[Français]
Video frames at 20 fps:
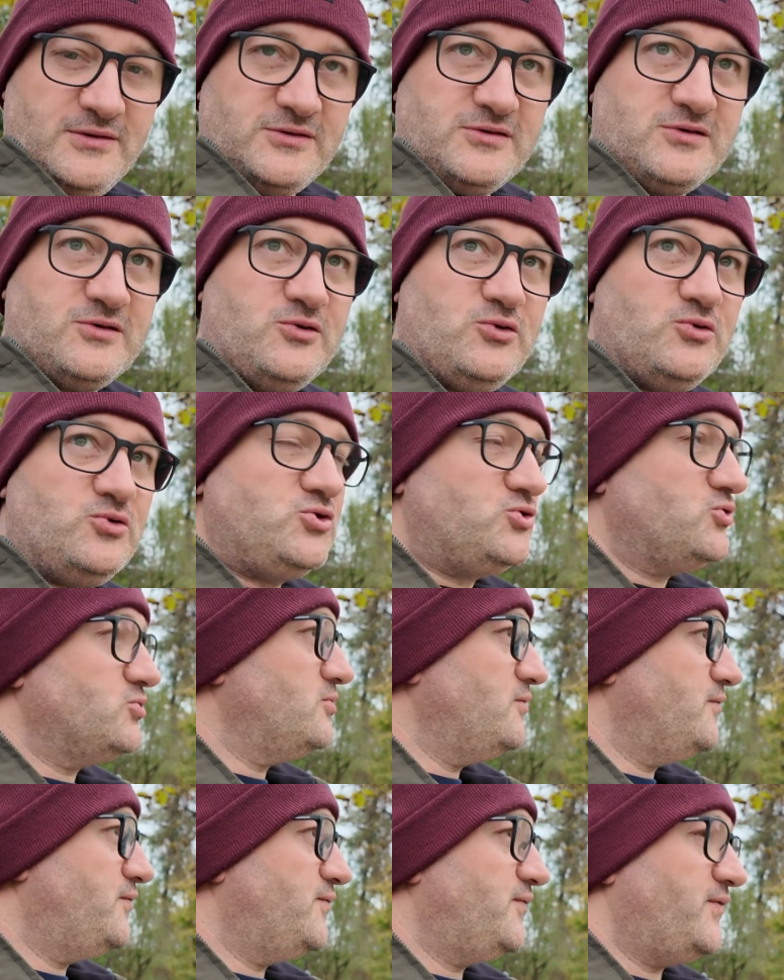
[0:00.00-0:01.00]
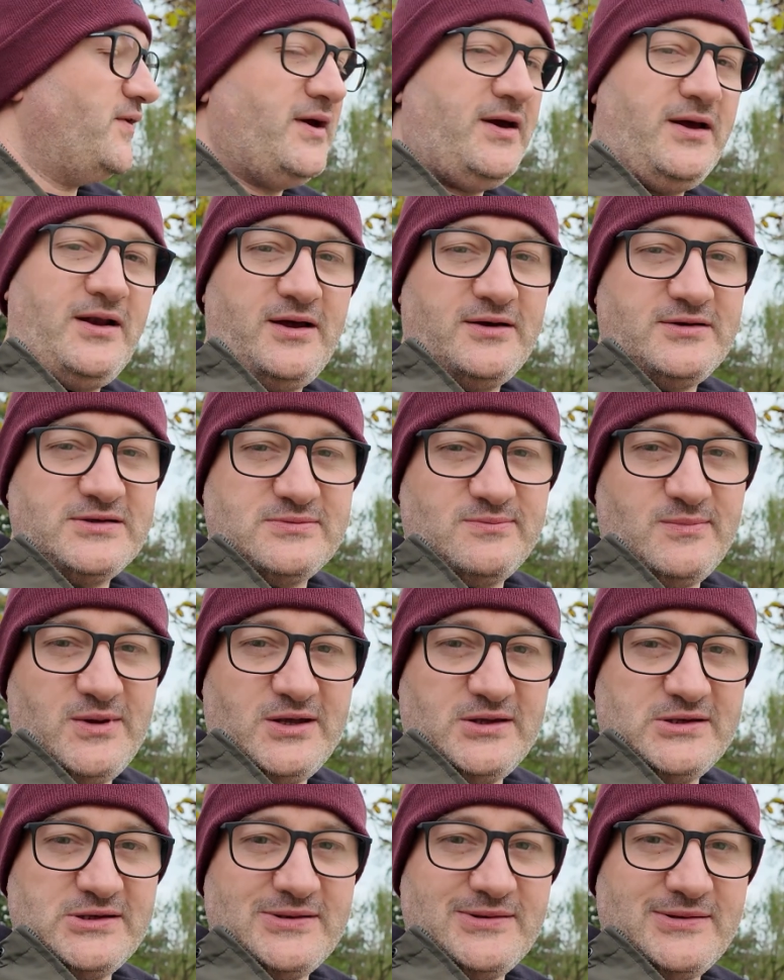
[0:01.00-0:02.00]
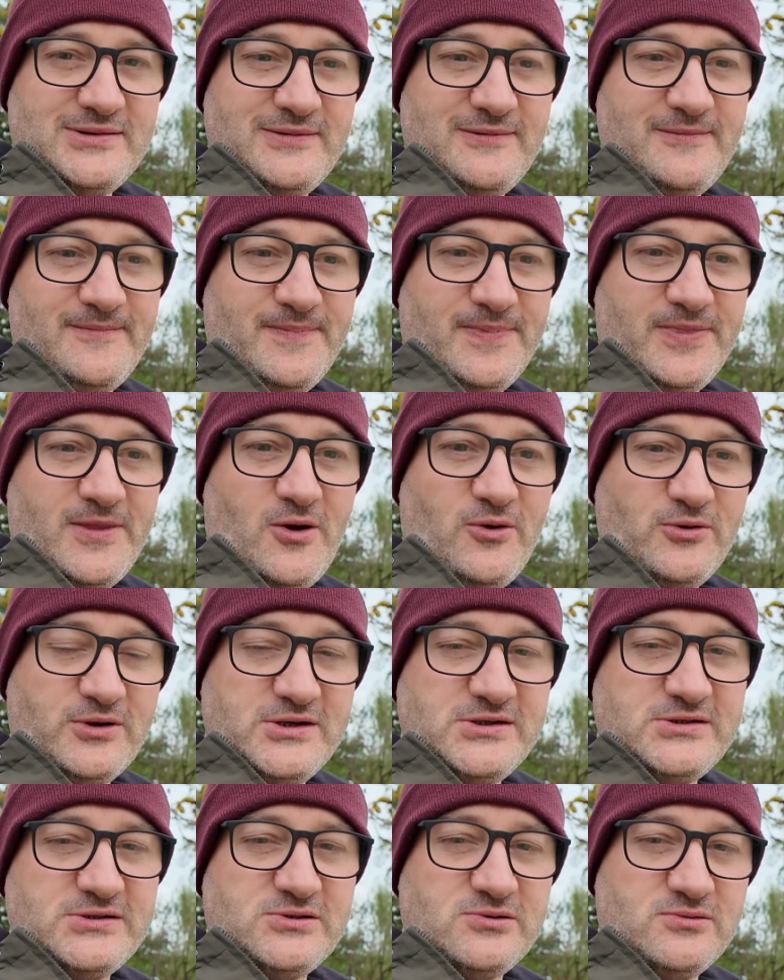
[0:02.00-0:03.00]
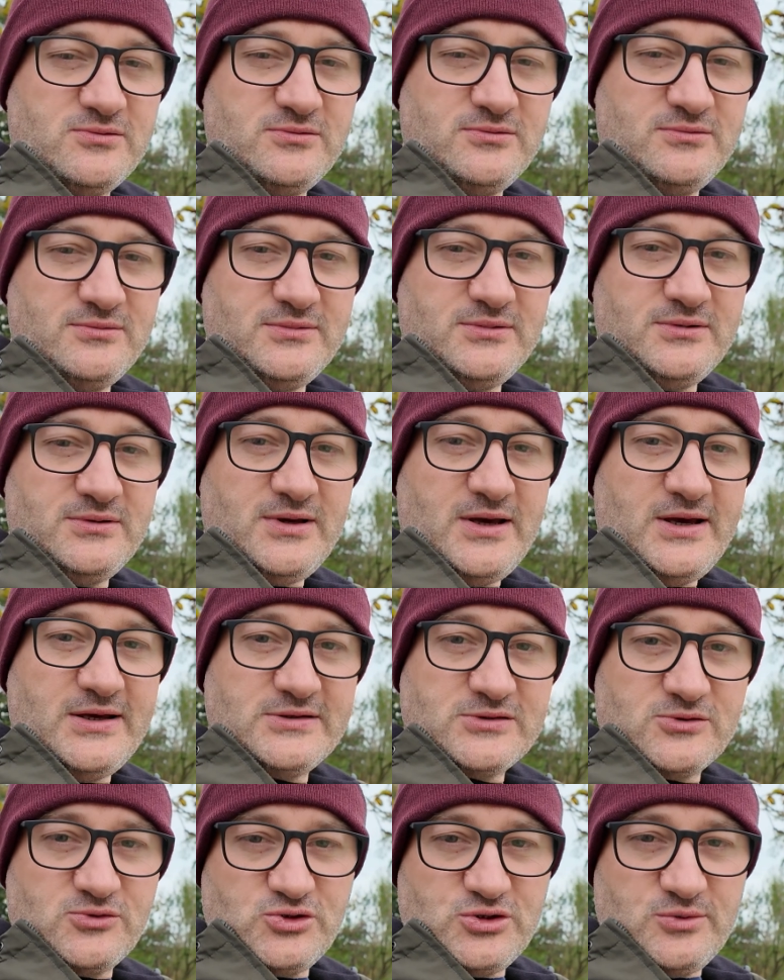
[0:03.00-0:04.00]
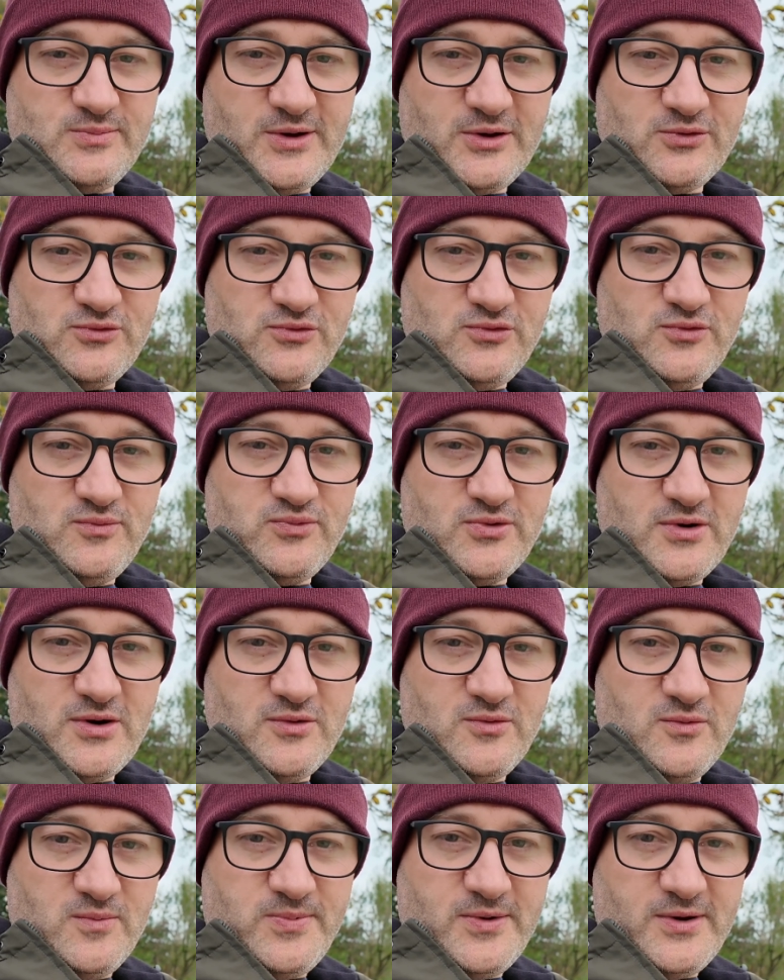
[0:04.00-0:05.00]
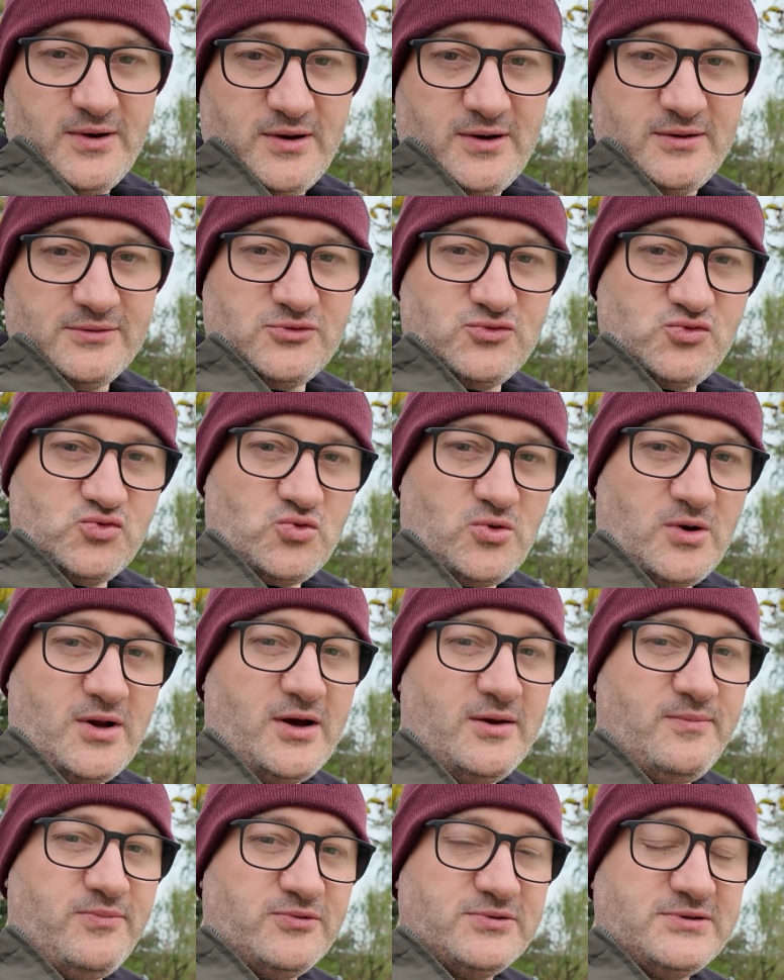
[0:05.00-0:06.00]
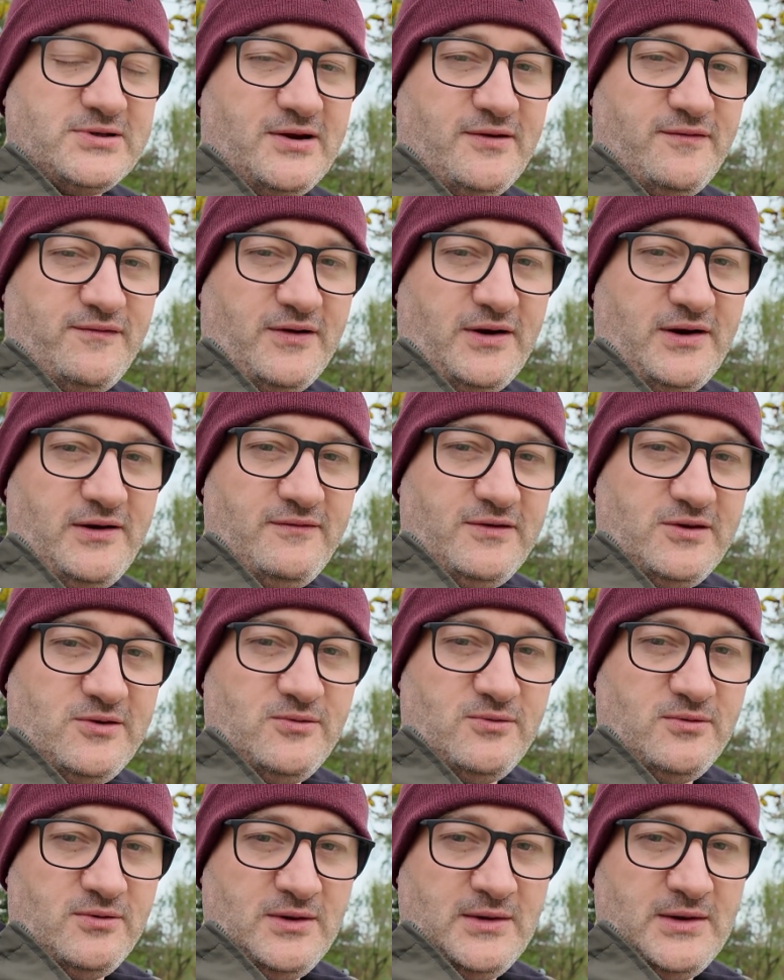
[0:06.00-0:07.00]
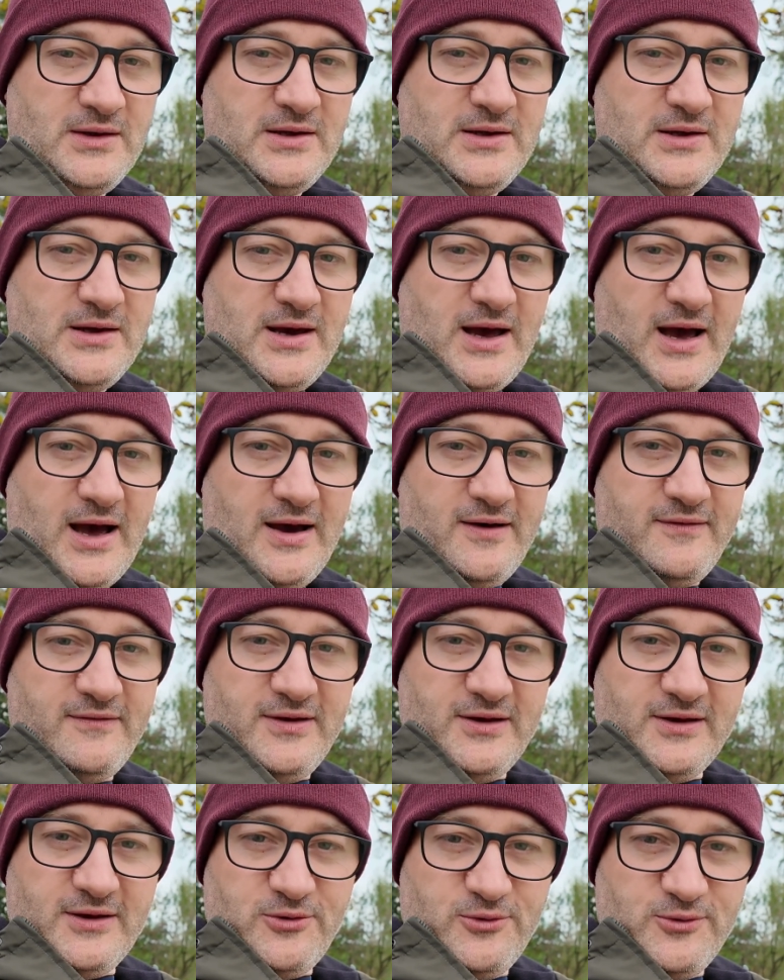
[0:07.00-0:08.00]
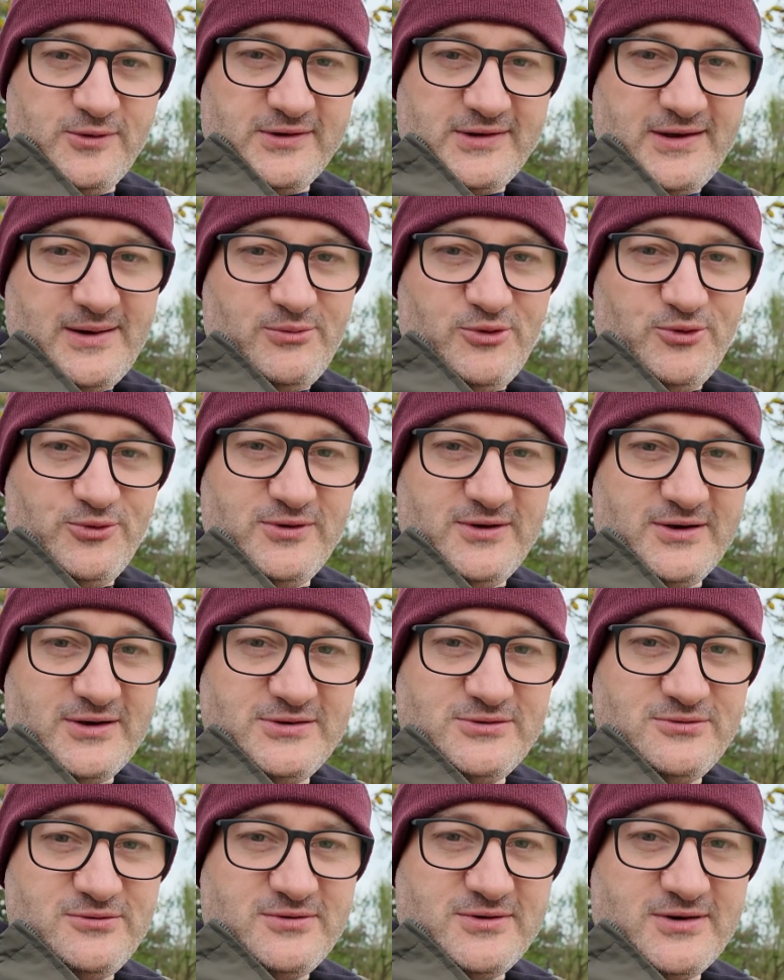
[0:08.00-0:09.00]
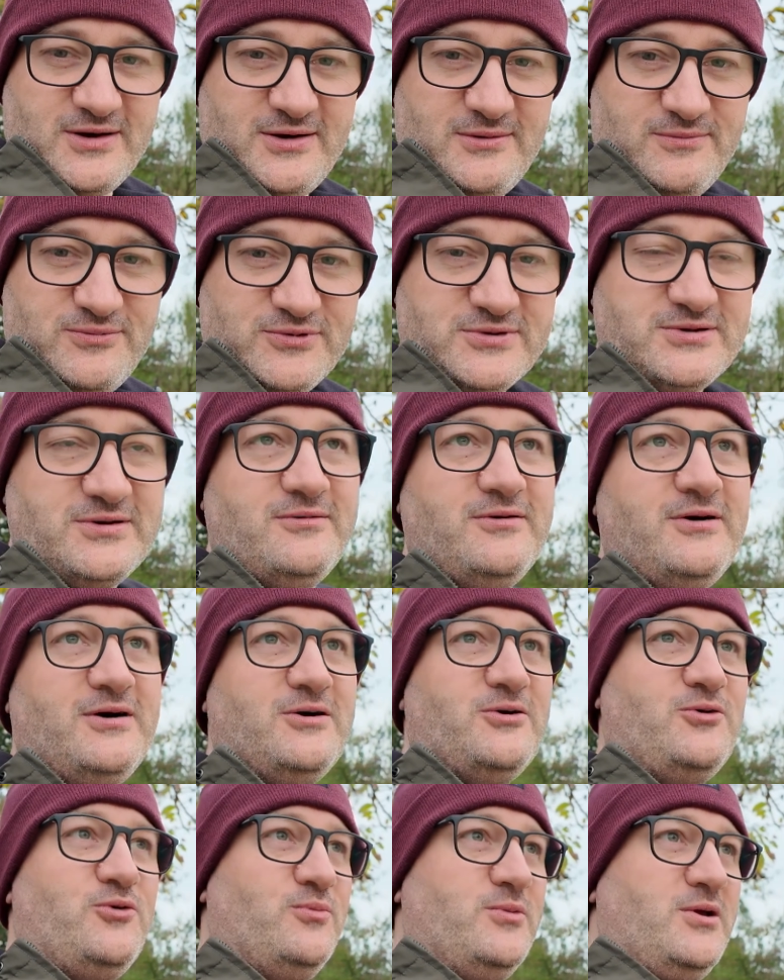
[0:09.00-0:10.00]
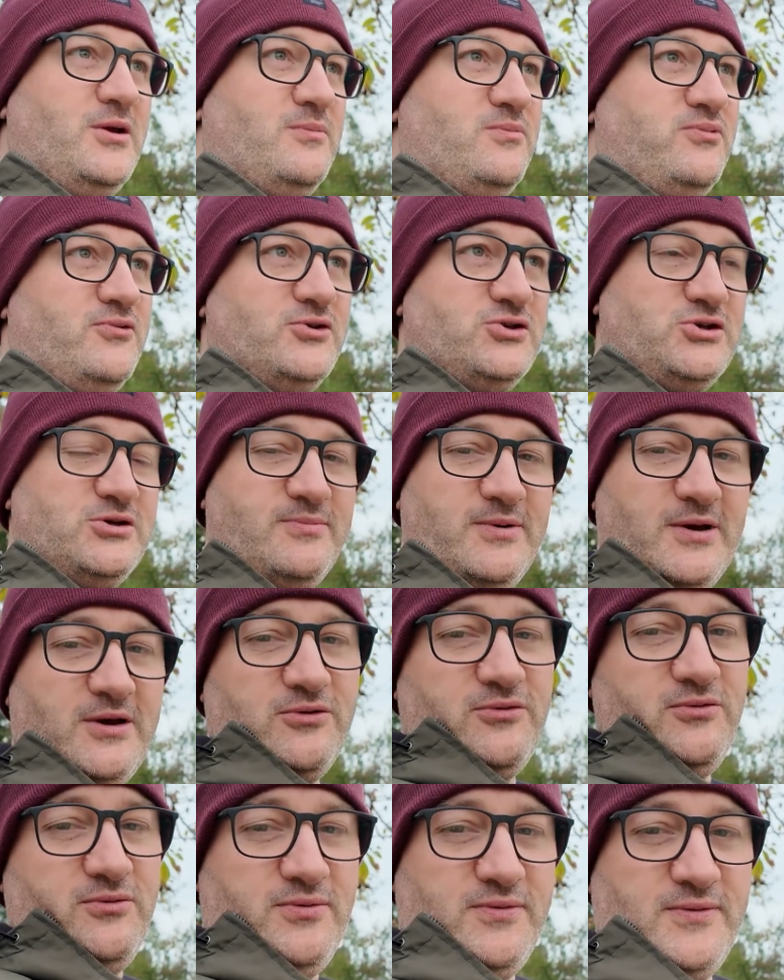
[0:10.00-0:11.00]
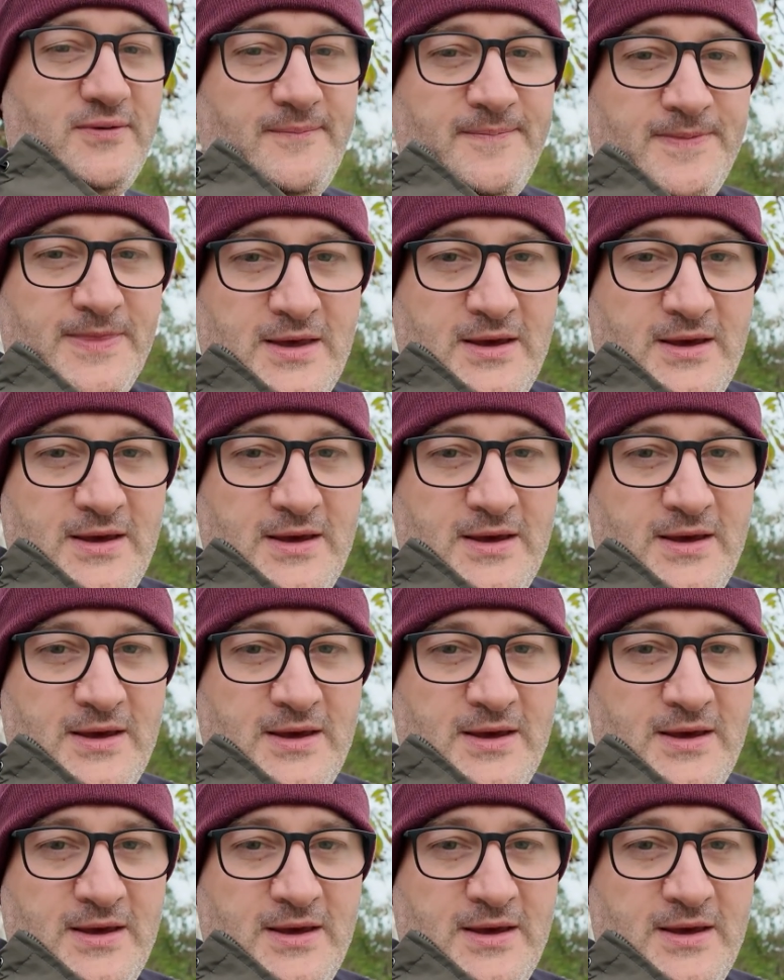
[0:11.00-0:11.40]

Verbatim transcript: ce que je fais la semaine euh, en question, est-ce que j'ai perdu du poids ou pas Toujours la réponse à la fin de la vidéo, avec le tableau des résultats pour savoir combien de poids j'ai perdu.